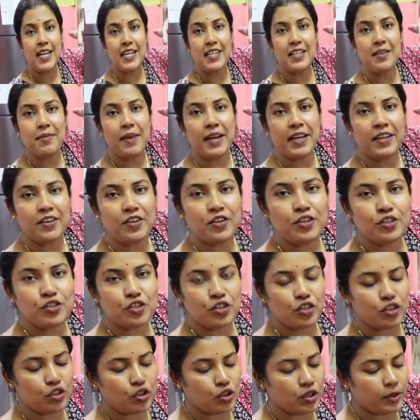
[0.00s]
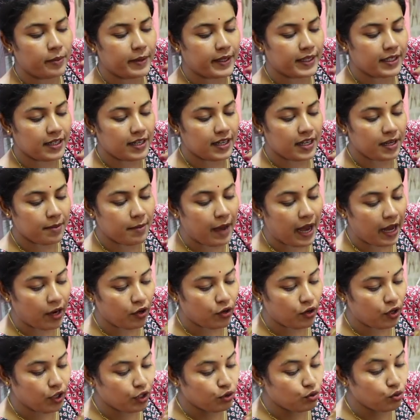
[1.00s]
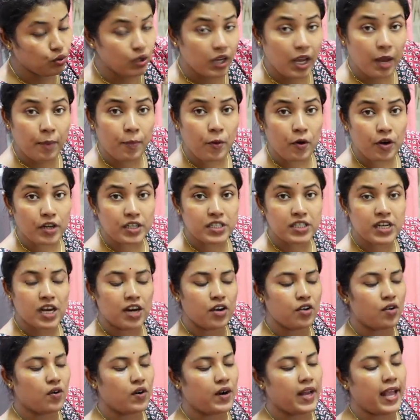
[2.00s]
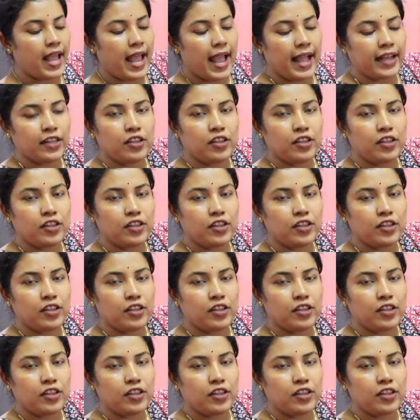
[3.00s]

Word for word: চাটনি বানানোর জন্য ধনেপাতাটাকে ভালো করে ধুয়ে পরিষ্কার করে